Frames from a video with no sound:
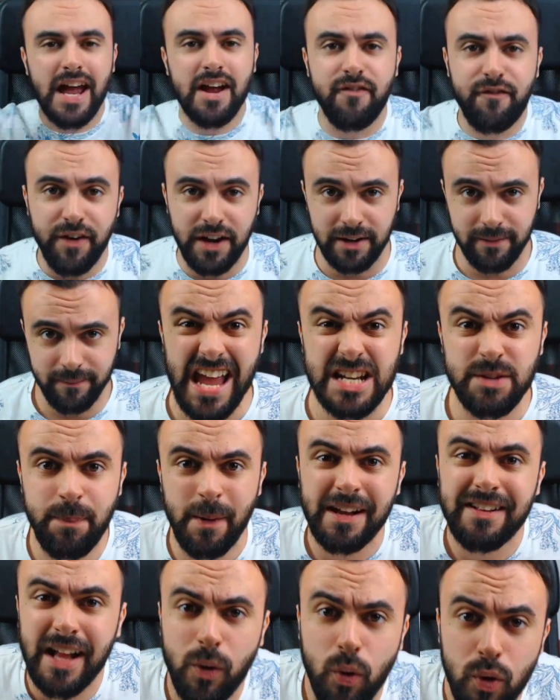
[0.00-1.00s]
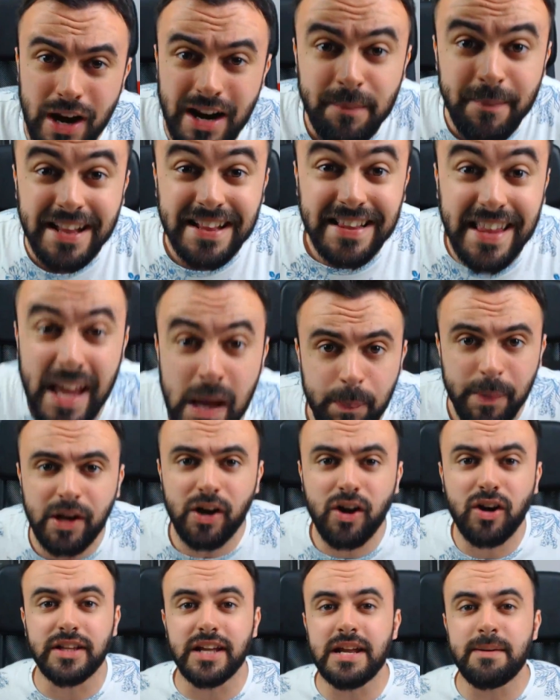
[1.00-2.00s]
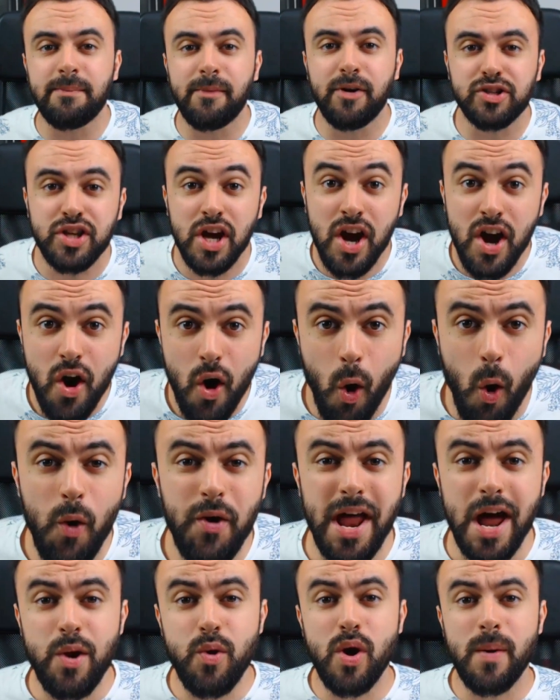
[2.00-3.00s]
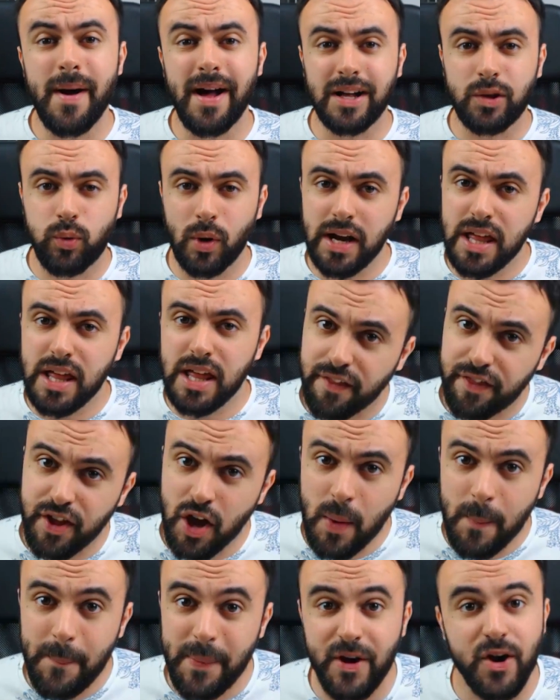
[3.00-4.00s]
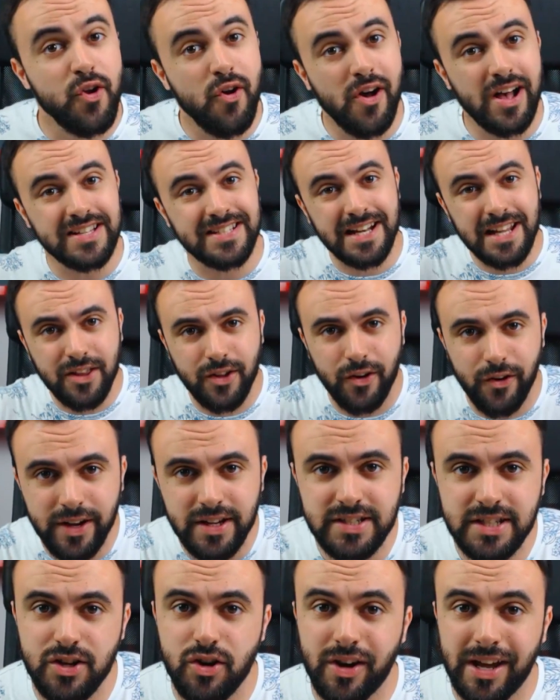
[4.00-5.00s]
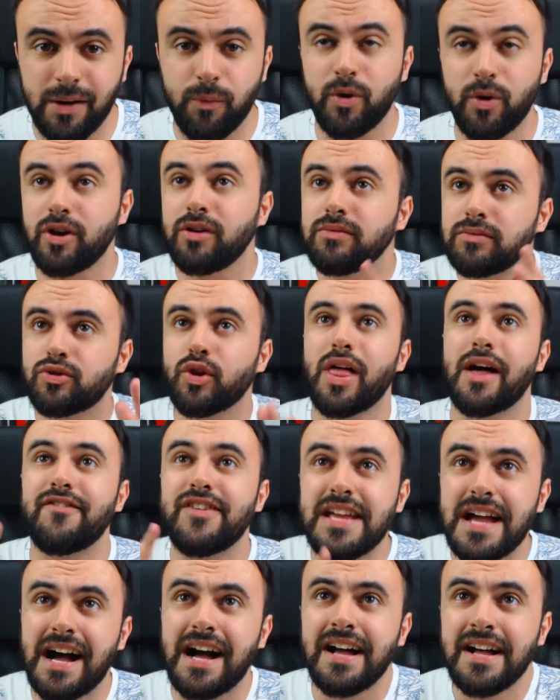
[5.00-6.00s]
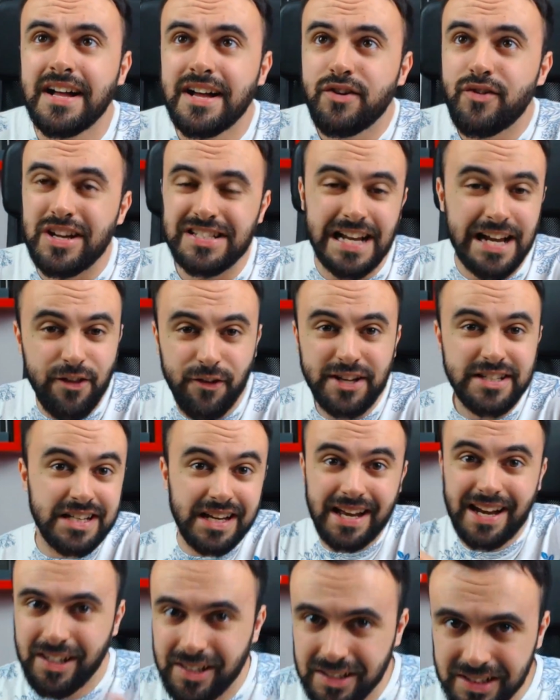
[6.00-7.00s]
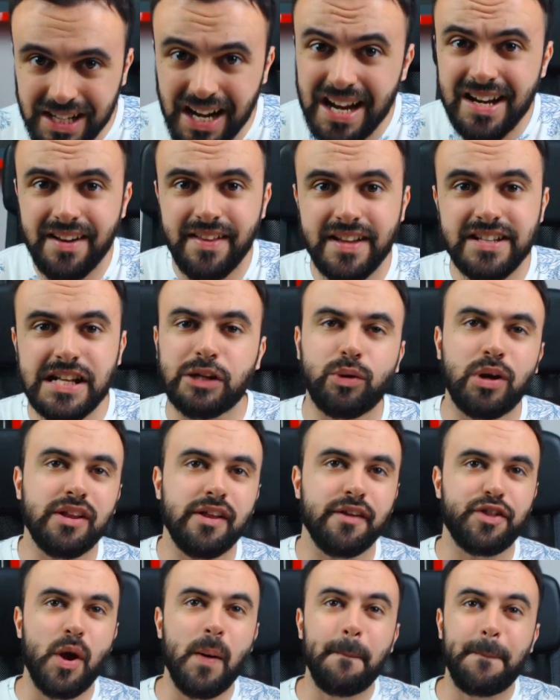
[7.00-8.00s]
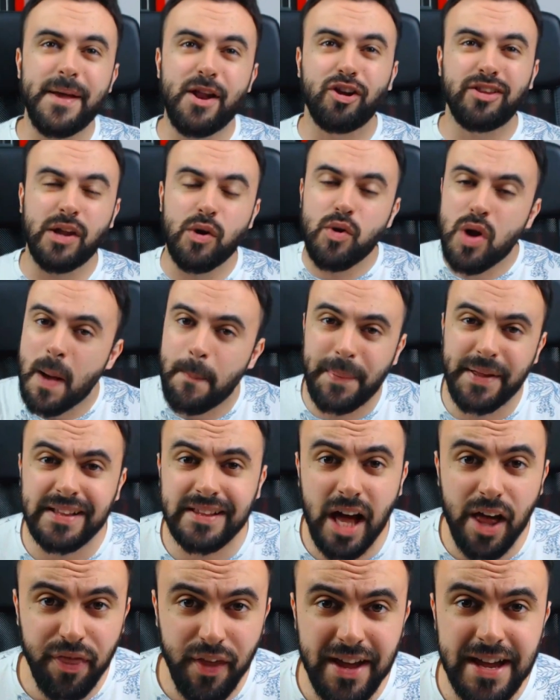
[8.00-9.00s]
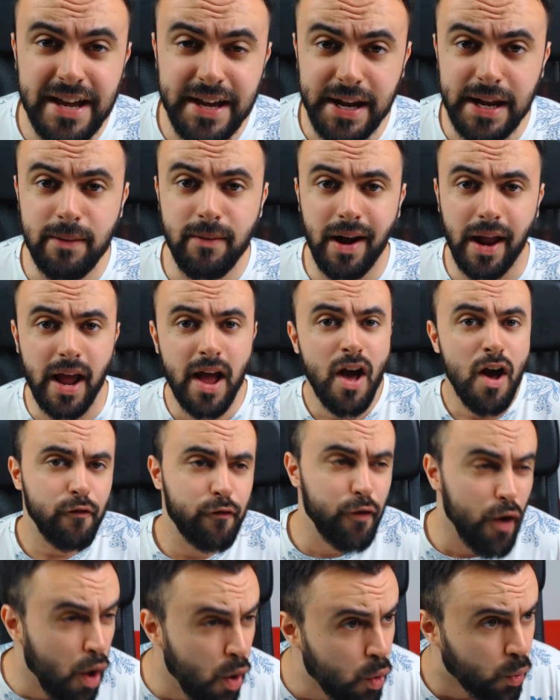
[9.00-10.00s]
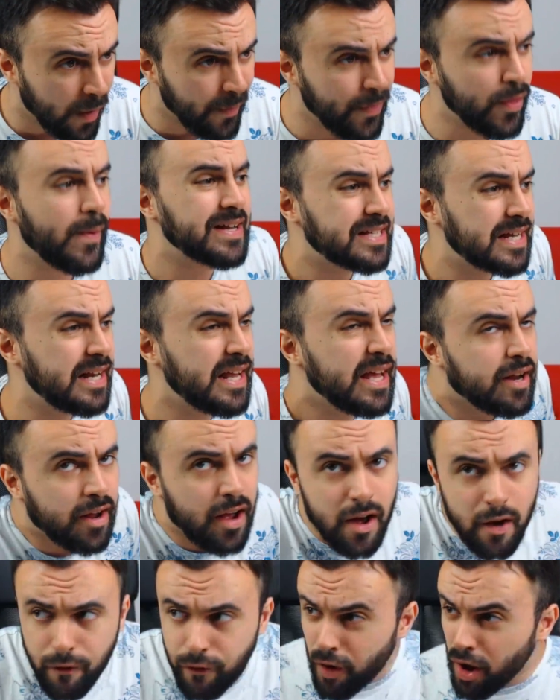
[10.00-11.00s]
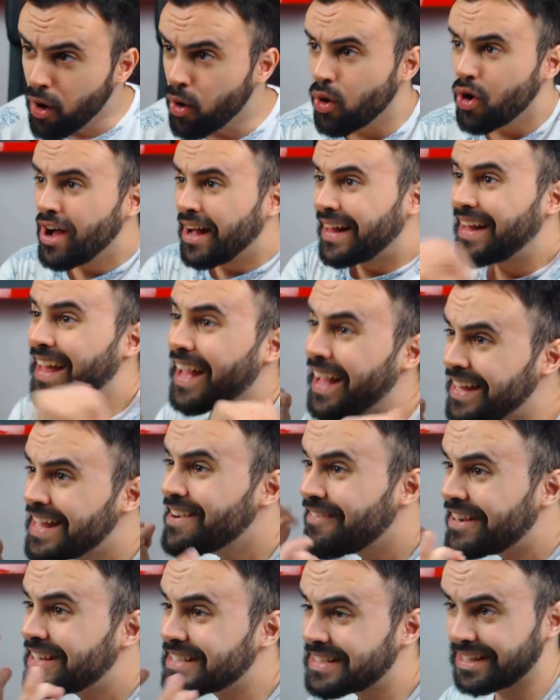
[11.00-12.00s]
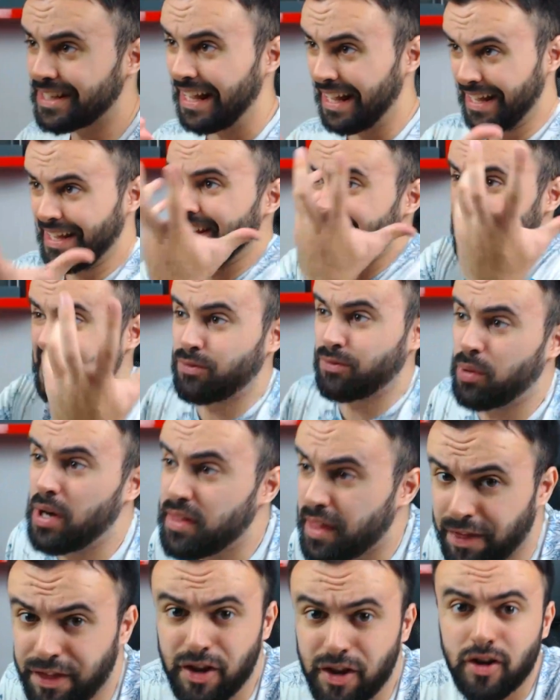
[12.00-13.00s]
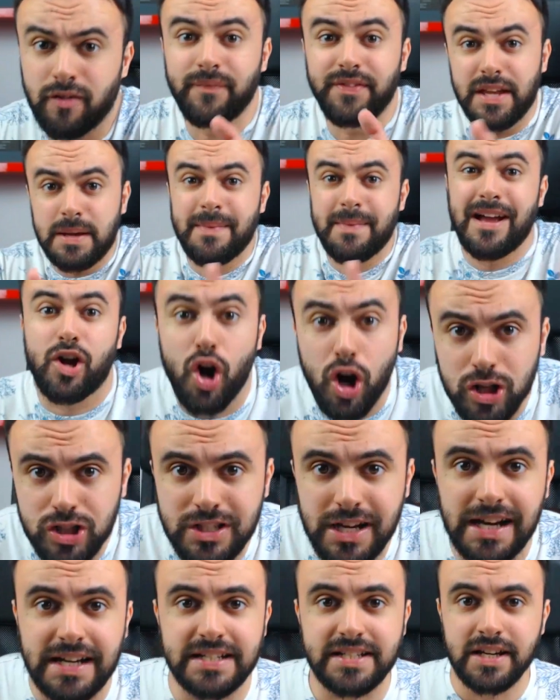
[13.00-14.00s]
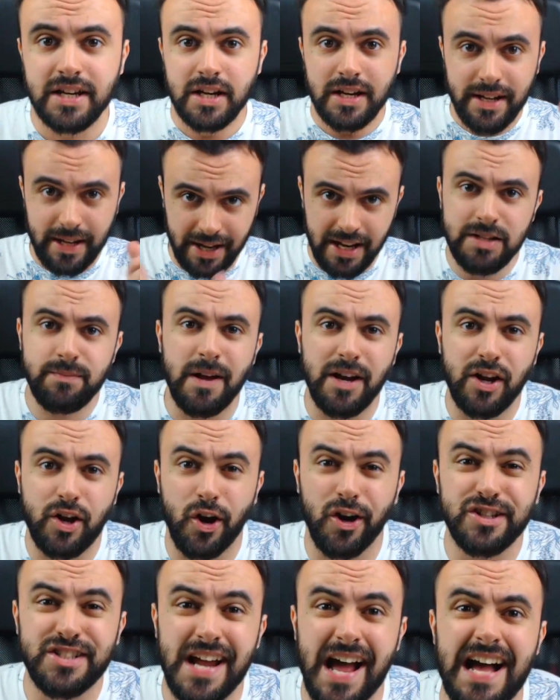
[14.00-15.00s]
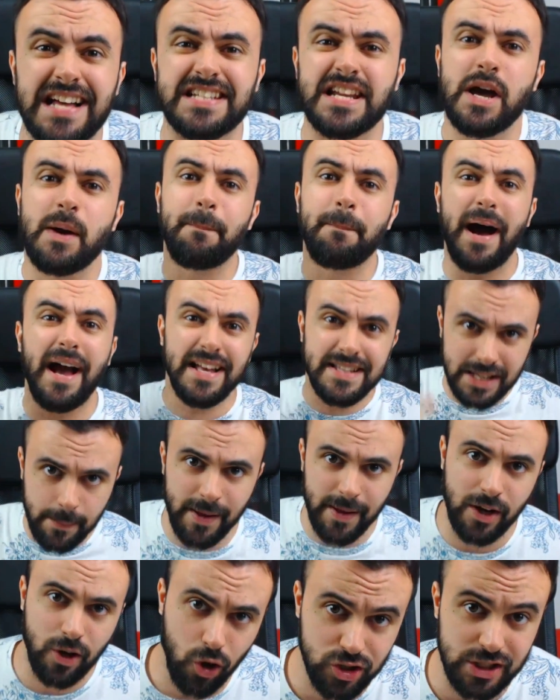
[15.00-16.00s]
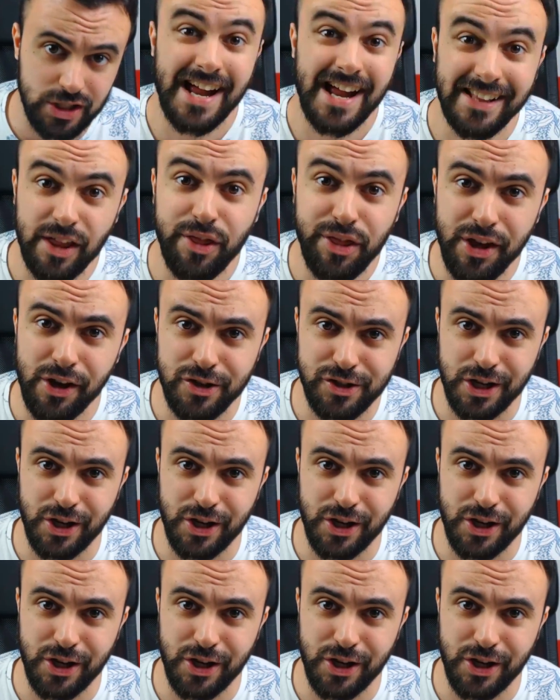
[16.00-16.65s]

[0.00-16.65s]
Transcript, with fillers: en fin Espectacularmente épico, tenemos una nueva actualización, pero no ha salido hoy, sino que, bueno, todavía no ha salido ni siquiera el tráiler de esta actualización, pero tiene una pintaza increíble. Flow, ¿cuándo va a salir? Flow, ¿qué lleva esta, esta actualización? Dime cosas. ¿Queréis ver cosas? vais a ver cosas Atención